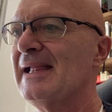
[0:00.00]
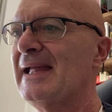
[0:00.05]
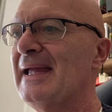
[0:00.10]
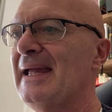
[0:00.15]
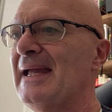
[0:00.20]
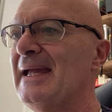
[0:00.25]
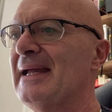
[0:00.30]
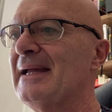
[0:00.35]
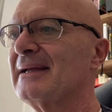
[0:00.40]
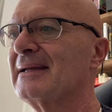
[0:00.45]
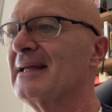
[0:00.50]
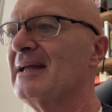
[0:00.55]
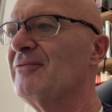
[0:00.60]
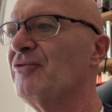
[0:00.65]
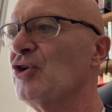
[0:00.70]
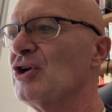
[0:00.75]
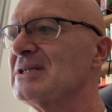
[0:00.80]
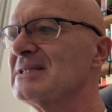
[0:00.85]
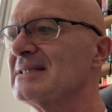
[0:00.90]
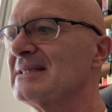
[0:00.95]
e che
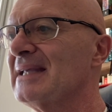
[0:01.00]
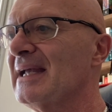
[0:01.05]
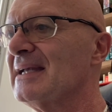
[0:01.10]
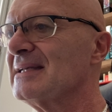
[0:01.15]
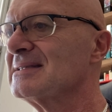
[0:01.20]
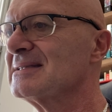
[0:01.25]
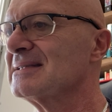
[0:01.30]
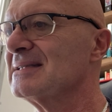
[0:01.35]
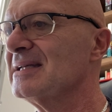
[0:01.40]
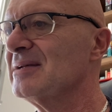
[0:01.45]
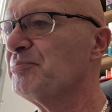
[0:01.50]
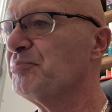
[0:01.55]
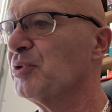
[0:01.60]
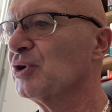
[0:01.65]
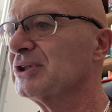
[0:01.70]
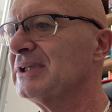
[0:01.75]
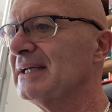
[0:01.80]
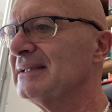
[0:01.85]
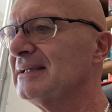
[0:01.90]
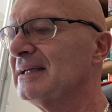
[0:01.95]
voi stessi
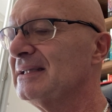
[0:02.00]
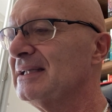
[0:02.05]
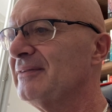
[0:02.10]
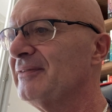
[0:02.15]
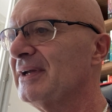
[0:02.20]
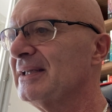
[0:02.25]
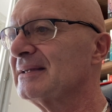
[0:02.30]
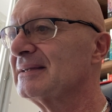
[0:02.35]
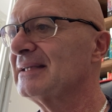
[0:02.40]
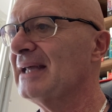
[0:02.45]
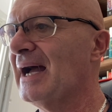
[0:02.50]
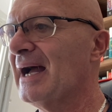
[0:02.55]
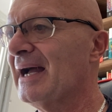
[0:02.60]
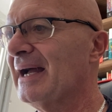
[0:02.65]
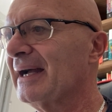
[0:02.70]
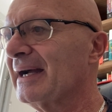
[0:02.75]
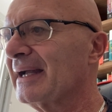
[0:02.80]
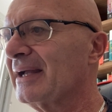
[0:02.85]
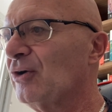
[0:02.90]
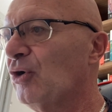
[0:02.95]
potete
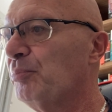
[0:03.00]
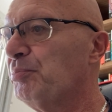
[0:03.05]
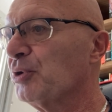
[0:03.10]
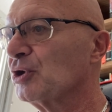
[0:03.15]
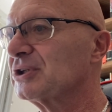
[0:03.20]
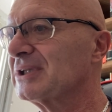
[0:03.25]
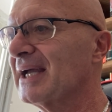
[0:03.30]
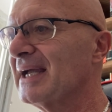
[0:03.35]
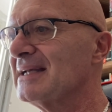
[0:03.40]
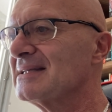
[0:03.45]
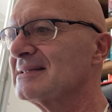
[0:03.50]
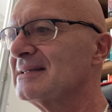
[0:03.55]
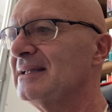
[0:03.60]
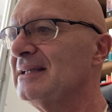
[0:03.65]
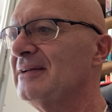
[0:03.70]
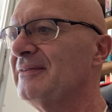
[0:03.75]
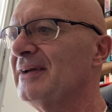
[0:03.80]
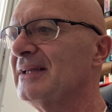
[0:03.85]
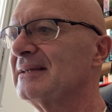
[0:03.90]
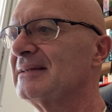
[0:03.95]
diventare o potreste
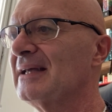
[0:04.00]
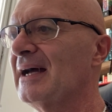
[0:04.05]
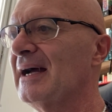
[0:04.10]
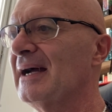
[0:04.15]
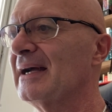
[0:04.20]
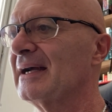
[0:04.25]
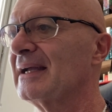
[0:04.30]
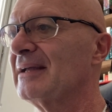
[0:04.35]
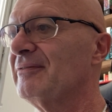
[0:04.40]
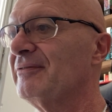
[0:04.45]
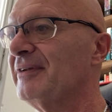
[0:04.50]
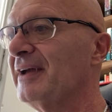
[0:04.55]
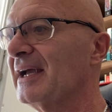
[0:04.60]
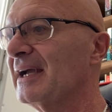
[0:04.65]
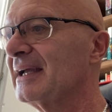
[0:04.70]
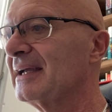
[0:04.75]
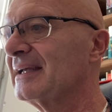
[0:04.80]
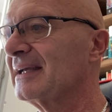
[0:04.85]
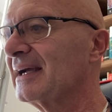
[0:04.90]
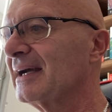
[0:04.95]
diventare i
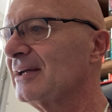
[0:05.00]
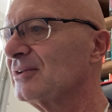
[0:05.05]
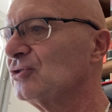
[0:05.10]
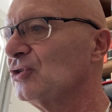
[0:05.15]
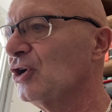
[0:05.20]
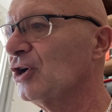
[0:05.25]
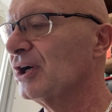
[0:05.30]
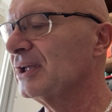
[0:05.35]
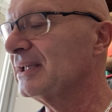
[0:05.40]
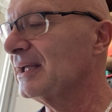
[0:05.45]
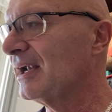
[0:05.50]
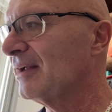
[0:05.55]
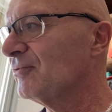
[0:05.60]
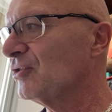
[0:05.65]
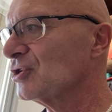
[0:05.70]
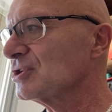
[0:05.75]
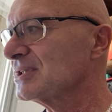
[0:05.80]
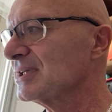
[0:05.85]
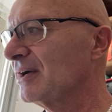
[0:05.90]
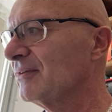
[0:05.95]
veri creatori della
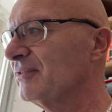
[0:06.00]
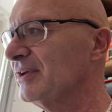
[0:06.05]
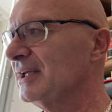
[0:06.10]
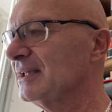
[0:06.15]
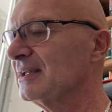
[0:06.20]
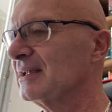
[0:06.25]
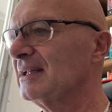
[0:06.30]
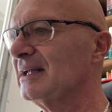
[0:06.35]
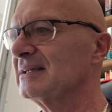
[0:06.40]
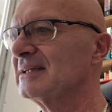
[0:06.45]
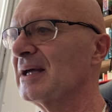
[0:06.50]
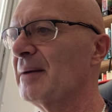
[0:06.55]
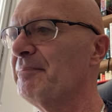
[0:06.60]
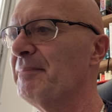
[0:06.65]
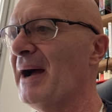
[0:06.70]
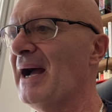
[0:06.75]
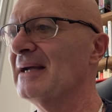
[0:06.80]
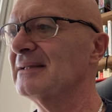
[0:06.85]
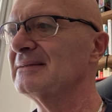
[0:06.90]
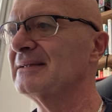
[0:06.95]
vostra vita. D'altra
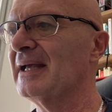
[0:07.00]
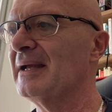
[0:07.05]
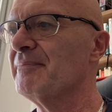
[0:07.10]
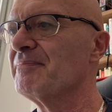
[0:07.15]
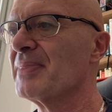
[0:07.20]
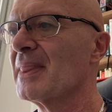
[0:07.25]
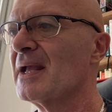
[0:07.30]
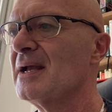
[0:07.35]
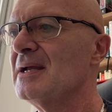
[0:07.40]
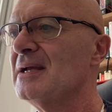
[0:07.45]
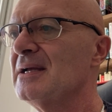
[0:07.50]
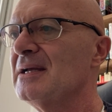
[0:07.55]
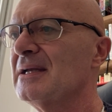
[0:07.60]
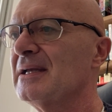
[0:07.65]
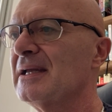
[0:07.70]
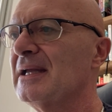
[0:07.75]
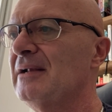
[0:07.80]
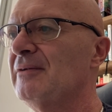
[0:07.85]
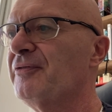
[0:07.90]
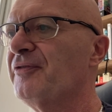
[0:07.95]
parte
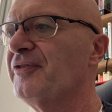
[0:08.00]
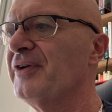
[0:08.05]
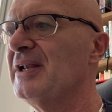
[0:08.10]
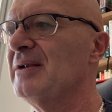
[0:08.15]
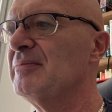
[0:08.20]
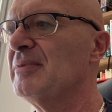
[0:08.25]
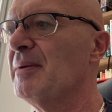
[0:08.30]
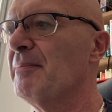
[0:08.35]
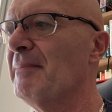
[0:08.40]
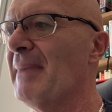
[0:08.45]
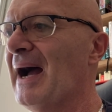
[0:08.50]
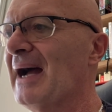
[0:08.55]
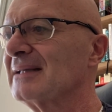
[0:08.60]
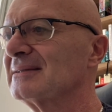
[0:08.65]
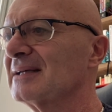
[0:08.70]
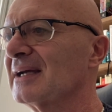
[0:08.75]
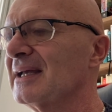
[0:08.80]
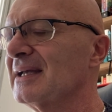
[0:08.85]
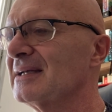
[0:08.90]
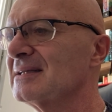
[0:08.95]
il film
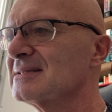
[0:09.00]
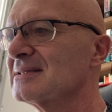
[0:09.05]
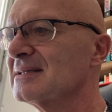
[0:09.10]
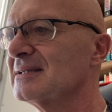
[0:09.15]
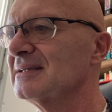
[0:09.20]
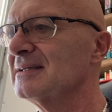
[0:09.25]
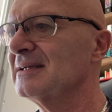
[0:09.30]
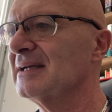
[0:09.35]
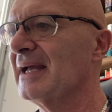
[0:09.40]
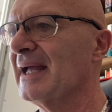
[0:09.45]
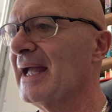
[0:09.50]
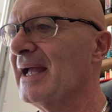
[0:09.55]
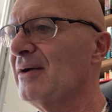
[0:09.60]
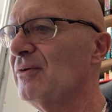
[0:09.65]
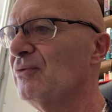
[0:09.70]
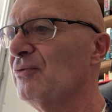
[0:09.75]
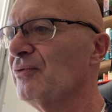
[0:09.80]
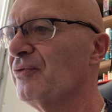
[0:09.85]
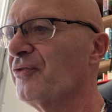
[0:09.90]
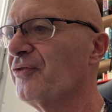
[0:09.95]
Matrix è
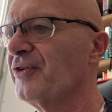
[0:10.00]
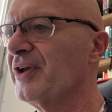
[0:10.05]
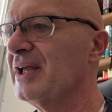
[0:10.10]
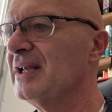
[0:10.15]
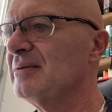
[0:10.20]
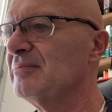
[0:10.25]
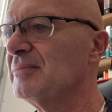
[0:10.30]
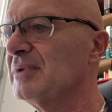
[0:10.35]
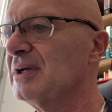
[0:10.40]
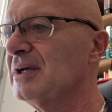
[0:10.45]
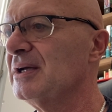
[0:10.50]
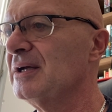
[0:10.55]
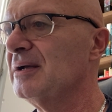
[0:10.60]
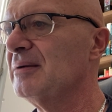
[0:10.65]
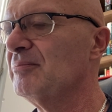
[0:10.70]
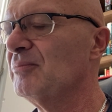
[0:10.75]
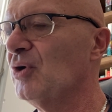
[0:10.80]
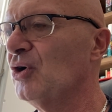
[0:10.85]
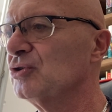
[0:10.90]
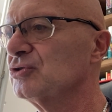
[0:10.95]
un
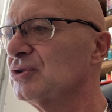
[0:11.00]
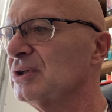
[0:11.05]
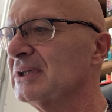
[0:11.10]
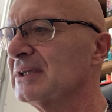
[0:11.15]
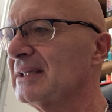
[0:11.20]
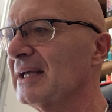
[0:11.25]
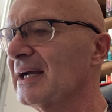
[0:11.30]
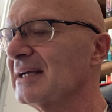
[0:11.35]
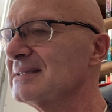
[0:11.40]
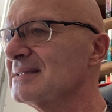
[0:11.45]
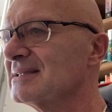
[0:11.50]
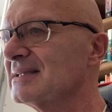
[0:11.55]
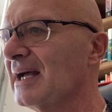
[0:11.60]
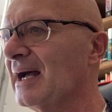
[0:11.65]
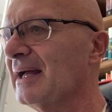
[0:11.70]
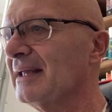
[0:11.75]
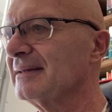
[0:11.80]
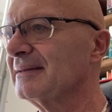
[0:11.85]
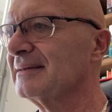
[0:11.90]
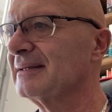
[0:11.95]
film molto
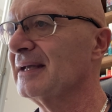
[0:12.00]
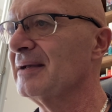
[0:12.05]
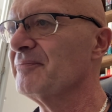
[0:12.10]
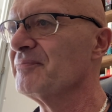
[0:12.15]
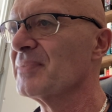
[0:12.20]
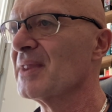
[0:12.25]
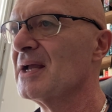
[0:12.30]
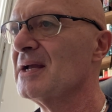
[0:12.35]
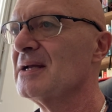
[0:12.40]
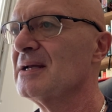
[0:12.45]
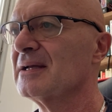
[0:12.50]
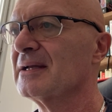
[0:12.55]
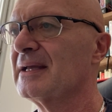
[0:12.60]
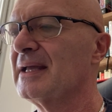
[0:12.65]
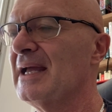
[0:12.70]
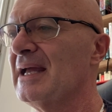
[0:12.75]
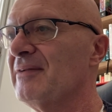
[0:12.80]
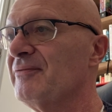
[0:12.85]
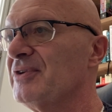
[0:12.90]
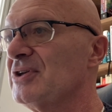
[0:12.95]
interessante
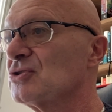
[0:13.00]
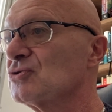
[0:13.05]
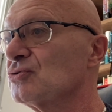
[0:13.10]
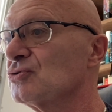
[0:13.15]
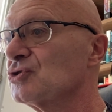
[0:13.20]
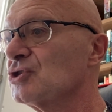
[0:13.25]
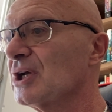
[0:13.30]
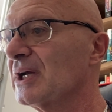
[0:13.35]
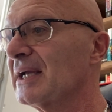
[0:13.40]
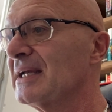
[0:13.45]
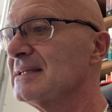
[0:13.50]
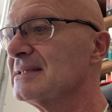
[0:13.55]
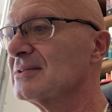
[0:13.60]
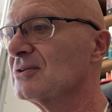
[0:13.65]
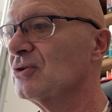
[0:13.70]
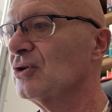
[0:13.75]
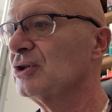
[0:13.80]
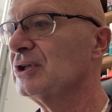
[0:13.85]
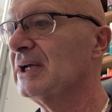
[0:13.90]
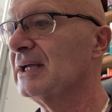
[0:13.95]
che vi
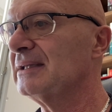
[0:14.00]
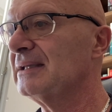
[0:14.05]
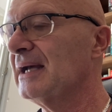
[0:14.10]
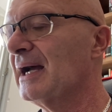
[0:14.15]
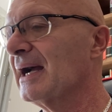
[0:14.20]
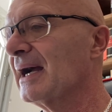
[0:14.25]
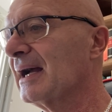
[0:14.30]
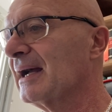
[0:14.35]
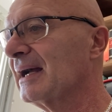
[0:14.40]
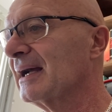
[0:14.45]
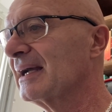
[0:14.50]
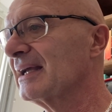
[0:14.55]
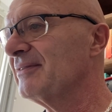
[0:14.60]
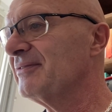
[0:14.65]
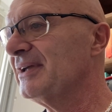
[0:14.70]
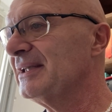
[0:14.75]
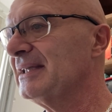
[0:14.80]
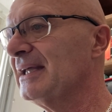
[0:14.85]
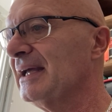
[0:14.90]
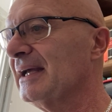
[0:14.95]
suggerisco di andare a
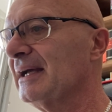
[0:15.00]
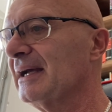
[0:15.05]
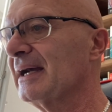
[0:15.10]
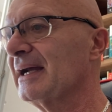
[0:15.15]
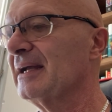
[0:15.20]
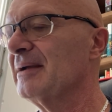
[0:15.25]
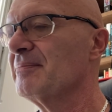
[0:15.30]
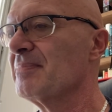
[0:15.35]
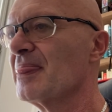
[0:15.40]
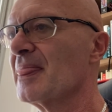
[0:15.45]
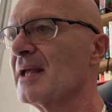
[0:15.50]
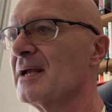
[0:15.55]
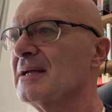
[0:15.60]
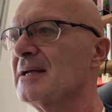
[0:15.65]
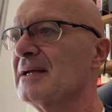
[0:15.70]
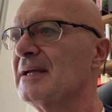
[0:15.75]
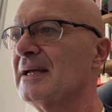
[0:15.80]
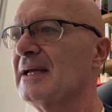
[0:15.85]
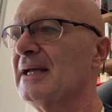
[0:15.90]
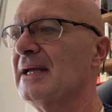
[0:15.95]
rivedere
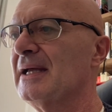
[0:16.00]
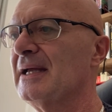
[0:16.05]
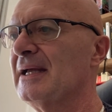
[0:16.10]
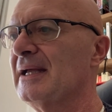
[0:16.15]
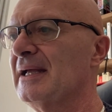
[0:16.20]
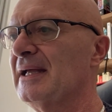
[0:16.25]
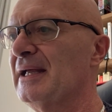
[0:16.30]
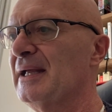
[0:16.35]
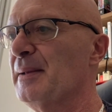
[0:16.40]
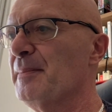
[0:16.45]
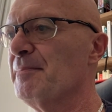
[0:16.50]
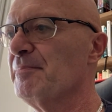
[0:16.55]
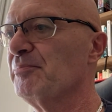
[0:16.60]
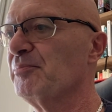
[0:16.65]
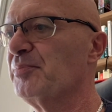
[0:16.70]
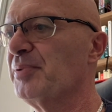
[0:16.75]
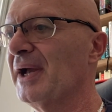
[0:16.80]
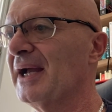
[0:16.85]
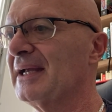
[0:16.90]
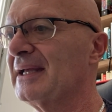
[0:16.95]
eh,
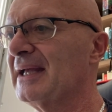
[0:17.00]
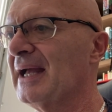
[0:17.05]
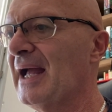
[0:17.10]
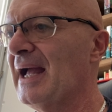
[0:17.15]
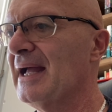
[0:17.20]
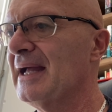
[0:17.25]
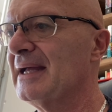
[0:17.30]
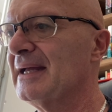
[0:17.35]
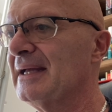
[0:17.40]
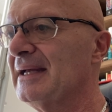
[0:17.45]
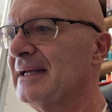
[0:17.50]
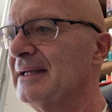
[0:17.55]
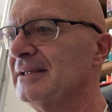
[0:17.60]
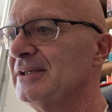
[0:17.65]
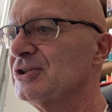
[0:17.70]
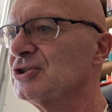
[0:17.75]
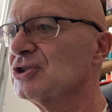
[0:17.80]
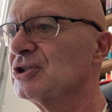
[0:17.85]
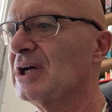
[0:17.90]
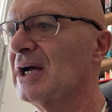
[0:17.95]
perché eh,
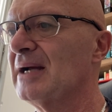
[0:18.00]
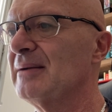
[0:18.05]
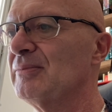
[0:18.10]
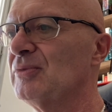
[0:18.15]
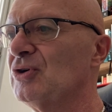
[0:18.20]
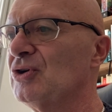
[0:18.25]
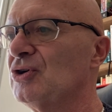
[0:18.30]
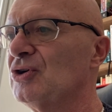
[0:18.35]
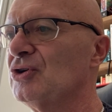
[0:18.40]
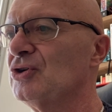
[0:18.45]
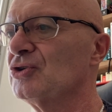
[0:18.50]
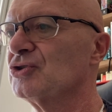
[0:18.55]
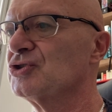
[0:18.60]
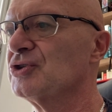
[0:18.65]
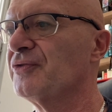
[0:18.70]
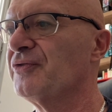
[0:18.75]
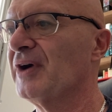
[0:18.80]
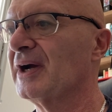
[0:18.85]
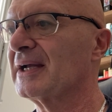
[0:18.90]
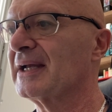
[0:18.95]
diciamo
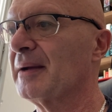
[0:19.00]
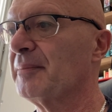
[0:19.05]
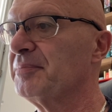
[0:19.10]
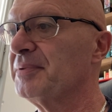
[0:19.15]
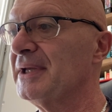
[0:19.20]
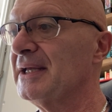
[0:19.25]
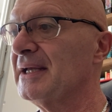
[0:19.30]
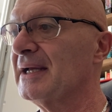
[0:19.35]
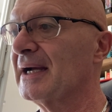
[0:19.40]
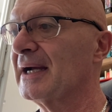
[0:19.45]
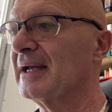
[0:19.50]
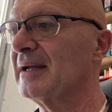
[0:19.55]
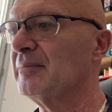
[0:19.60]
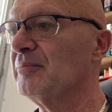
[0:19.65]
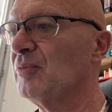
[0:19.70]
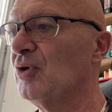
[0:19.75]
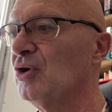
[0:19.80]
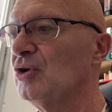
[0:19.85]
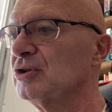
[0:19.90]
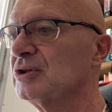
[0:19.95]
ci fa capire
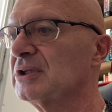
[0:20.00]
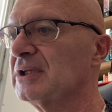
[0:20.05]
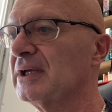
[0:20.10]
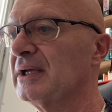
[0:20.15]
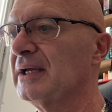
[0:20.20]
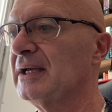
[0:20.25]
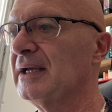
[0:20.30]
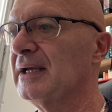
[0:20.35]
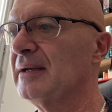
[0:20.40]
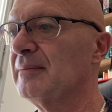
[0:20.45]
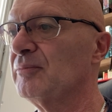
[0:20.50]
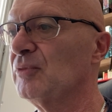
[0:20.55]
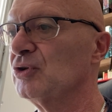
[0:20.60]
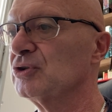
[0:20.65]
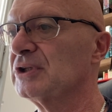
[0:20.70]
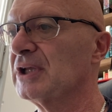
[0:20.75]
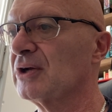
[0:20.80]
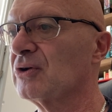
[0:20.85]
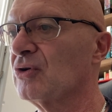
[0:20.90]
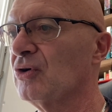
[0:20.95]
molte,
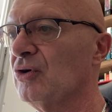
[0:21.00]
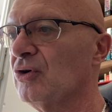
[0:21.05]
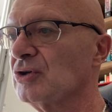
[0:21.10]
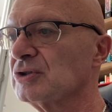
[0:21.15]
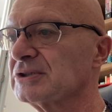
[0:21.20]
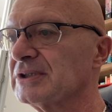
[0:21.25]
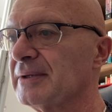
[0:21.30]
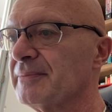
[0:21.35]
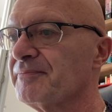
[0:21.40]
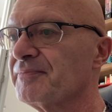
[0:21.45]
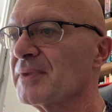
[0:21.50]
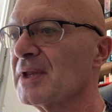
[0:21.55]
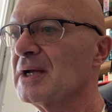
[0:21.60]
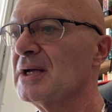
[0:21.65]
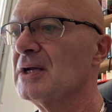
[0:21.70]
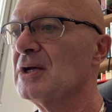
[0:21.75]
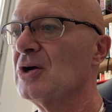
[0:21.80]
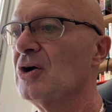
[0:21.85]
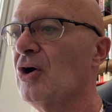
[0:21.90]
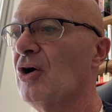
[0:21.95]
molte cose.
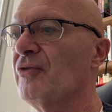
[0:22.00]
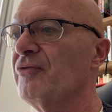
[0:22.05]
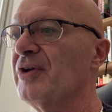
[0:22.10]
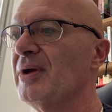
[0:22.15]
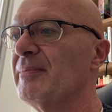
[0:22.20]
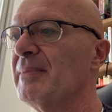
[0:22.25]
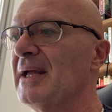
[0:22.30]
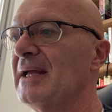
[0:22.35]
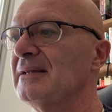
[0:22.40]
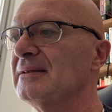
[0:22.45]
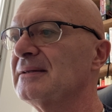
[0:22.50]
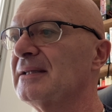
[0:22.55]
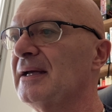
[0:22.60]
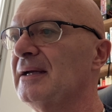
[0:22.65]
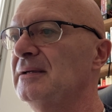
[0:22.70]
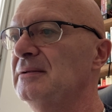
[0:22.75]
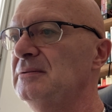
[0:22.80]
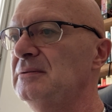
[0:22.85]
Ovviamente